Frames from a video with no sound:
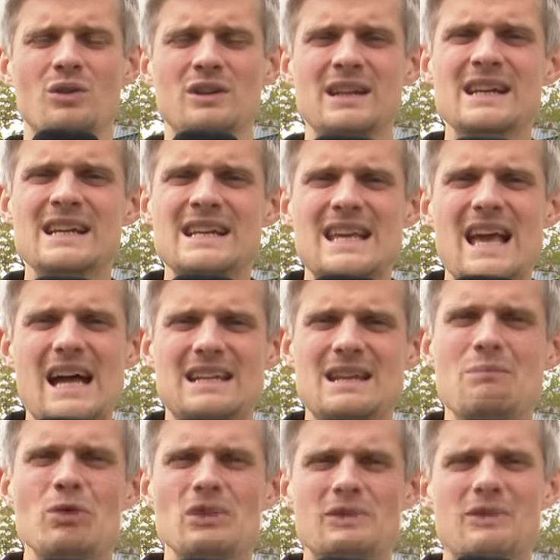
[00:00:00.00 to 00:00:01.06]
Und ja,
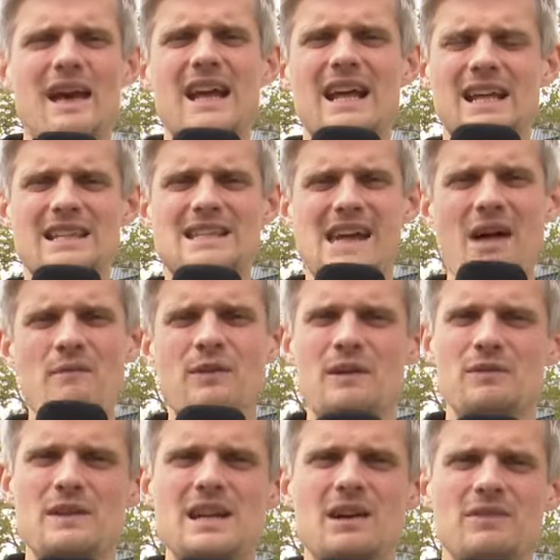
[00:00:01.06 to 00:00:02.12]
dem muss Werder jetzt
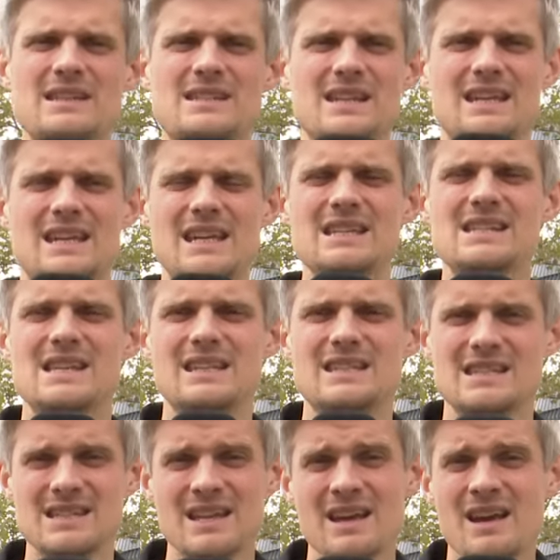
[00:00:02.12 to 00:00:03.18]
einfach wieder was
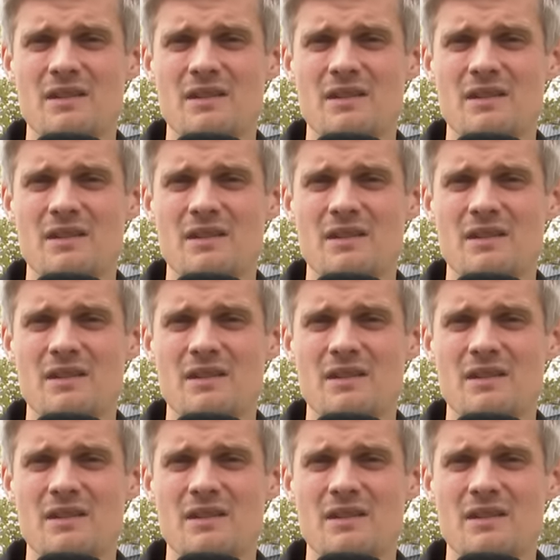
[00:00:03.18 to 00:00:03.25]
entgegensetzen.